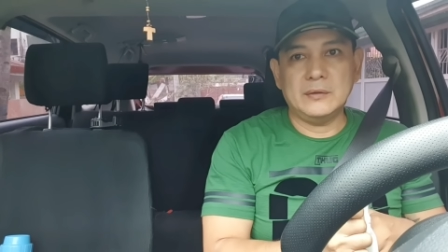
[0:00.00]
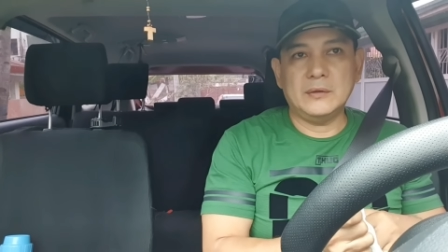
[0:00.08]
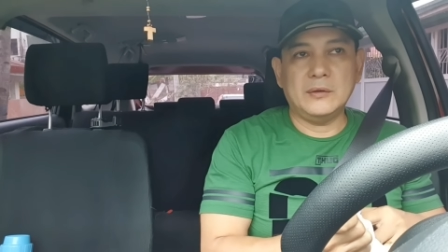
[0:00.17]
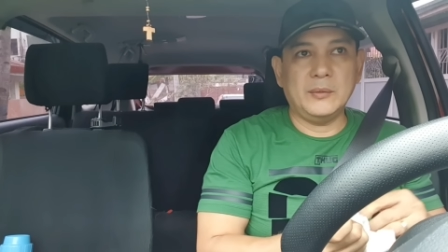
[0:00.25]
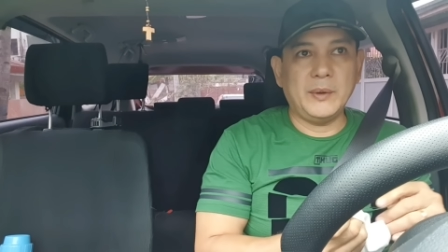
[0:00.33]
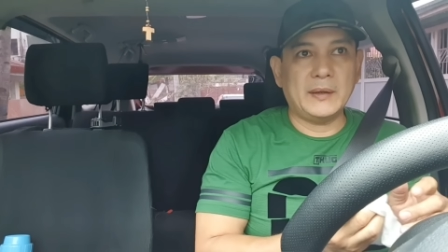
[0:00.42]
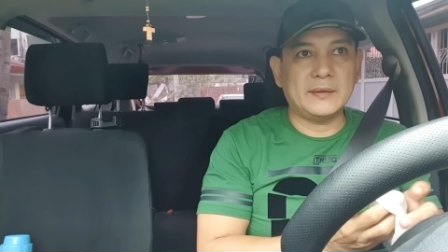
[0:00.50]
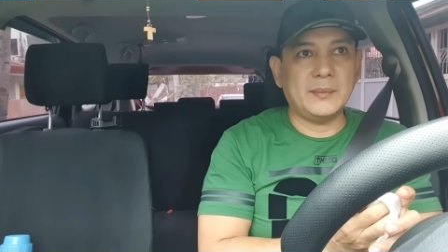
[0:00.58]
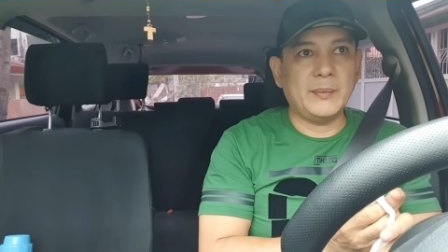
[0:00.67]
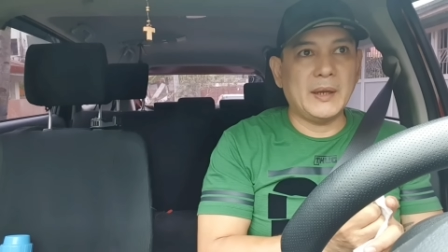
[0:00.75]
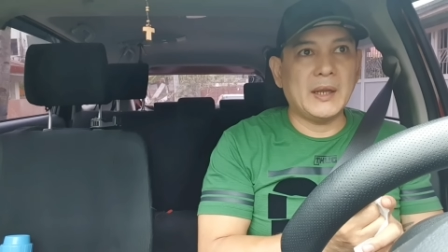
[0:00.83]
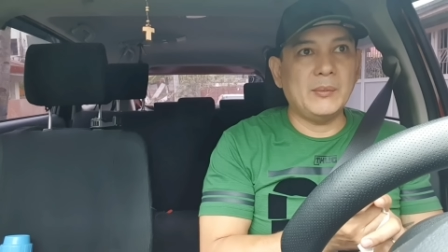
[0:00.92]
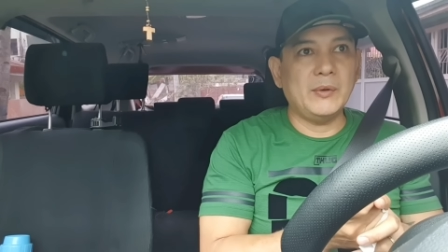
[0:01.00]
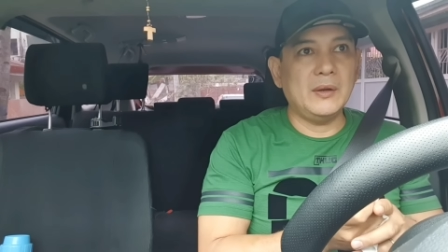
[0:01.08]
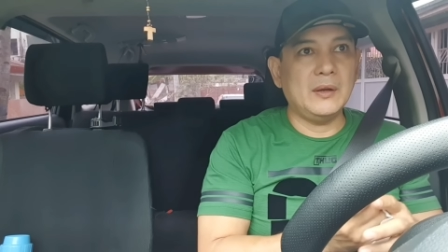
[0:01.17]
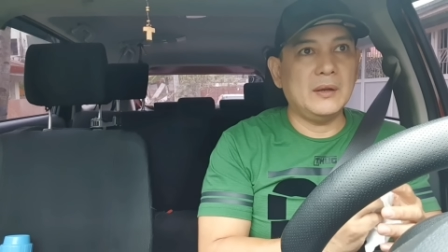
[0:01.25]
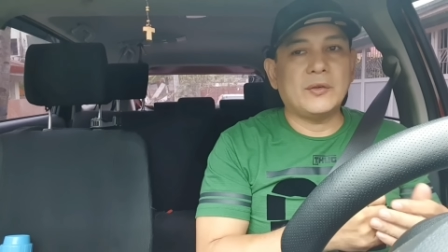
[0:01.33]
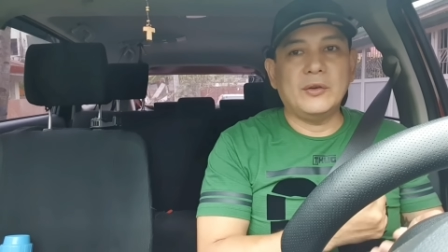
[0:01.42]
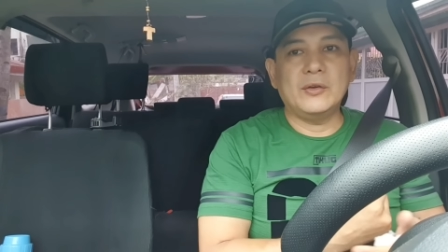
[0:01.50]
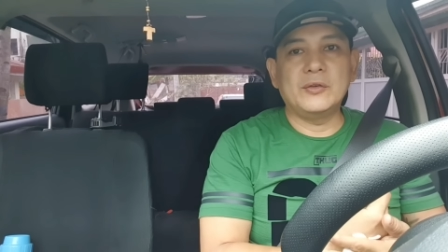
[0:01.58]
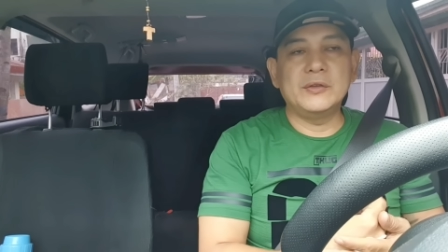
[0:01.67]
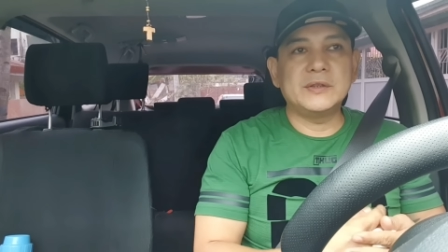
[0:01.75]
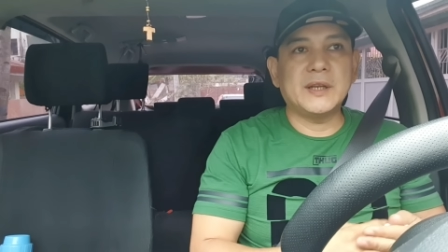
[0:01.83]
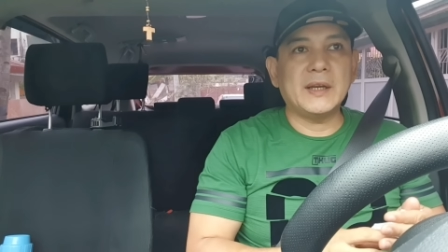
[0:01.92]
o SM Mega Mall all
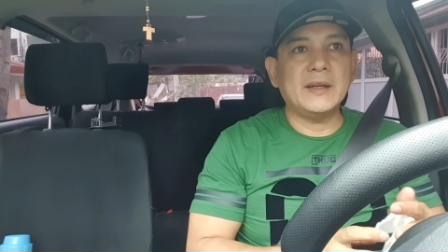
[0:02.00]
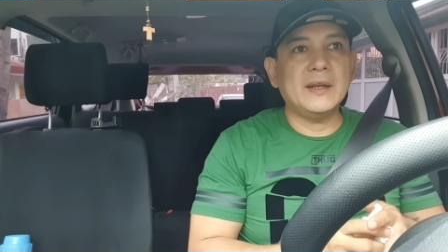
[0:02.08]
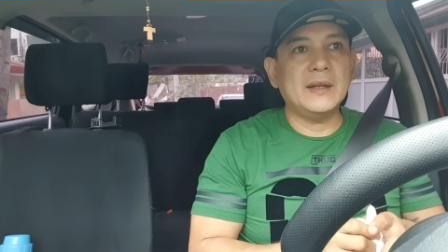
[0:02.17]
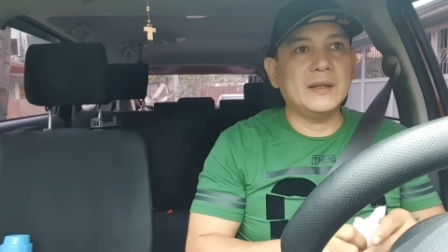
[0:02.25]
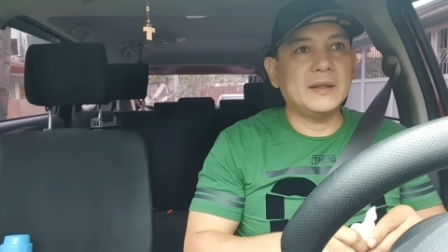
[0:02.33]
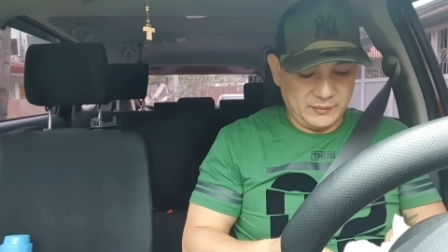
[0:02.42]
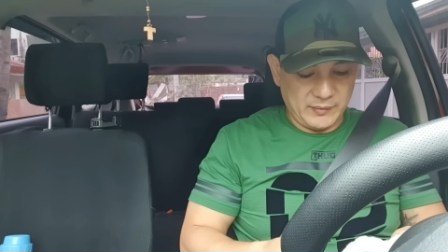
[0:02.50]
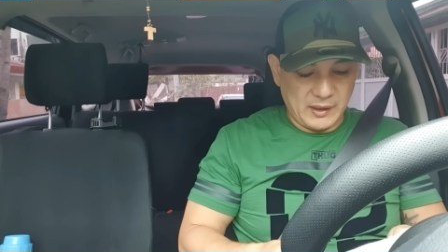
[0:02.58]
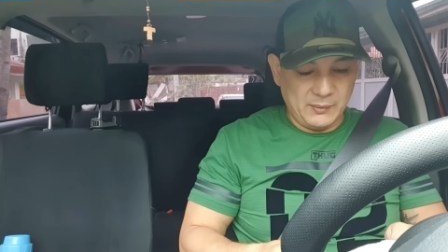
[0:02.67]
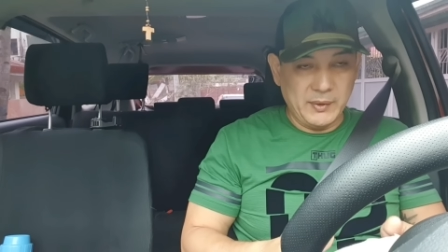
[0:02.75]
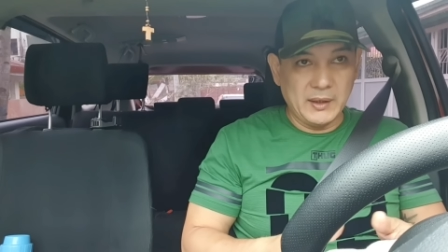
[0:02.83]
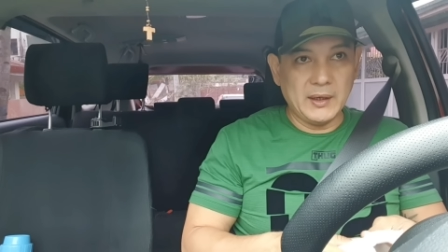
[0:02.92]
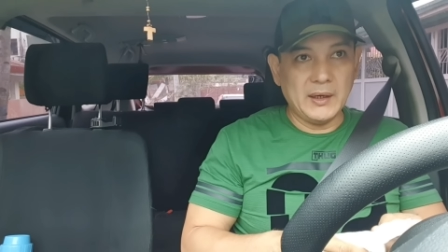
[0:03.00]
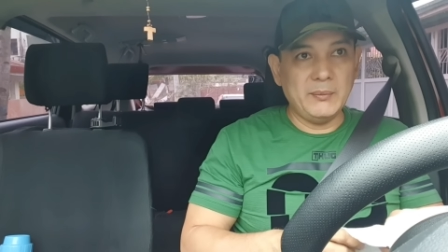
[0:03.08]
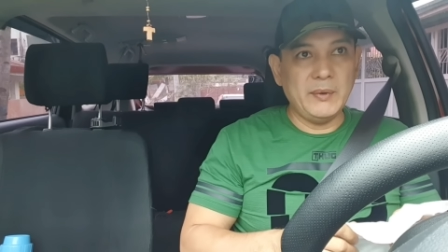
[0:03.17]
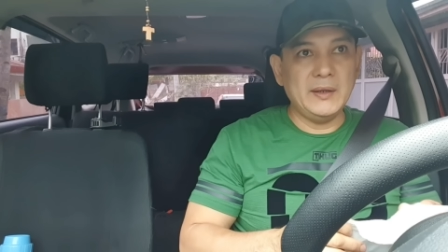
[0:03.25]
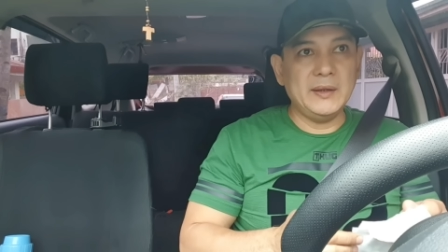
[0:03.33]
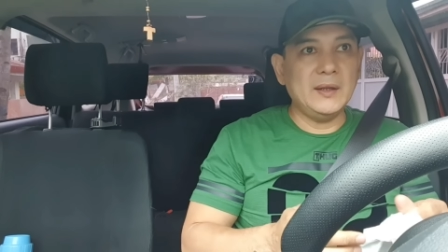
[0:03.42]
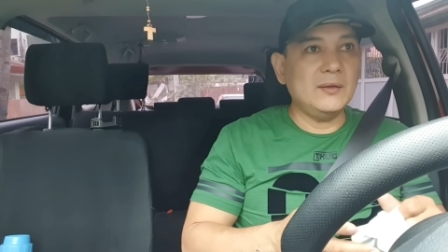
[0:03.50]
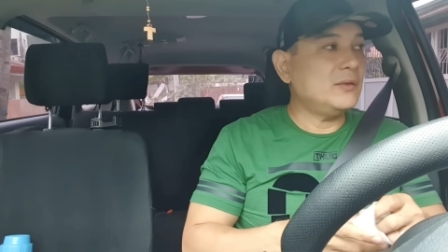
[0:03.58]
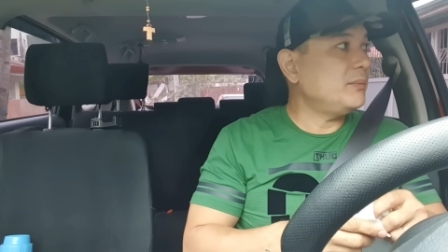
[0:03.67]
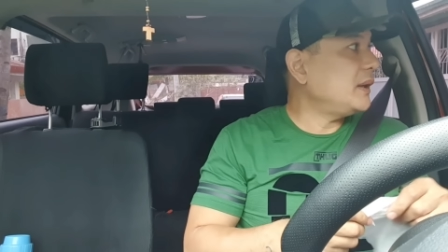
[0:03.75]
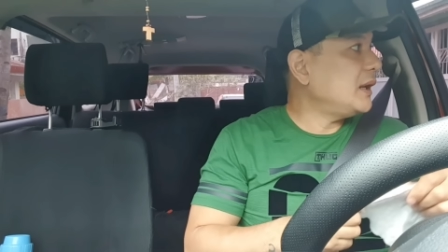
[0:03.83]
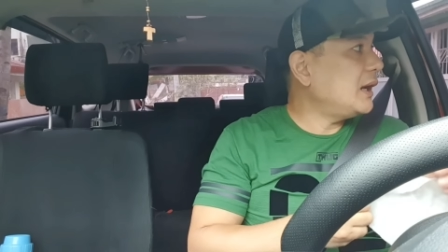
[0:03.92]
good sa rin yan baka may meeting o oh,
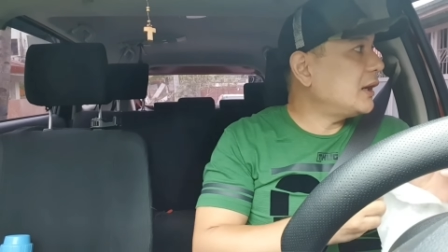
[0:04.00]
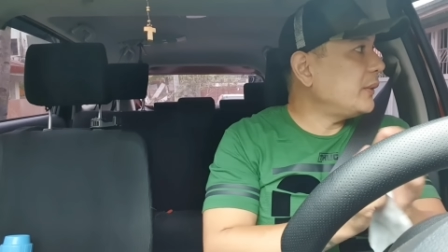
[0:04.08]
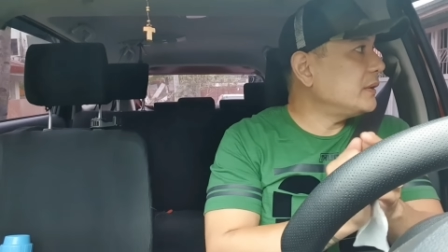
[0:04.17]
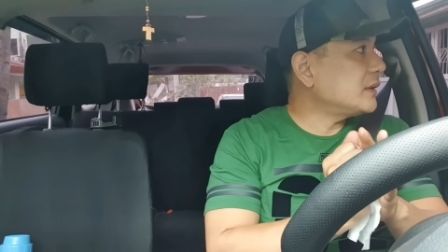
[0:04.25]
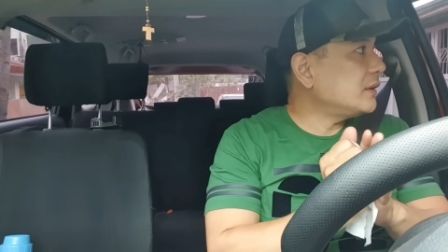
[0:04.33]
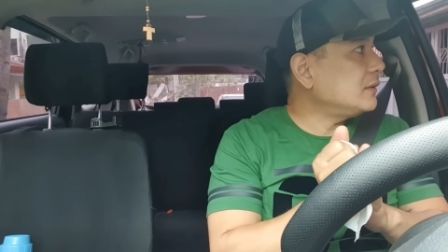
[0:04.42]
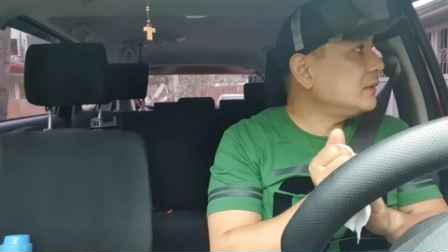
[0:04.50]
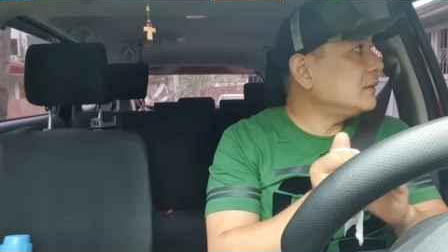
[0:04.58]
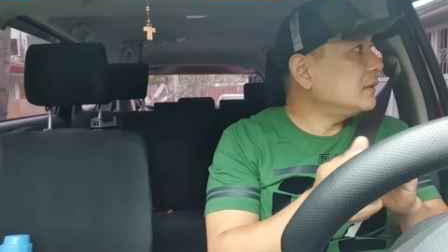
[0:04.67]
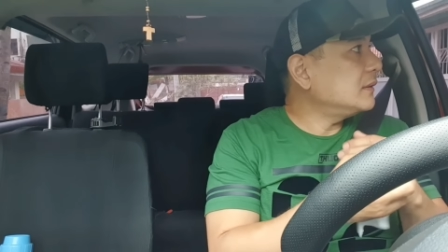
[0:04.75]
may gagawin siya doon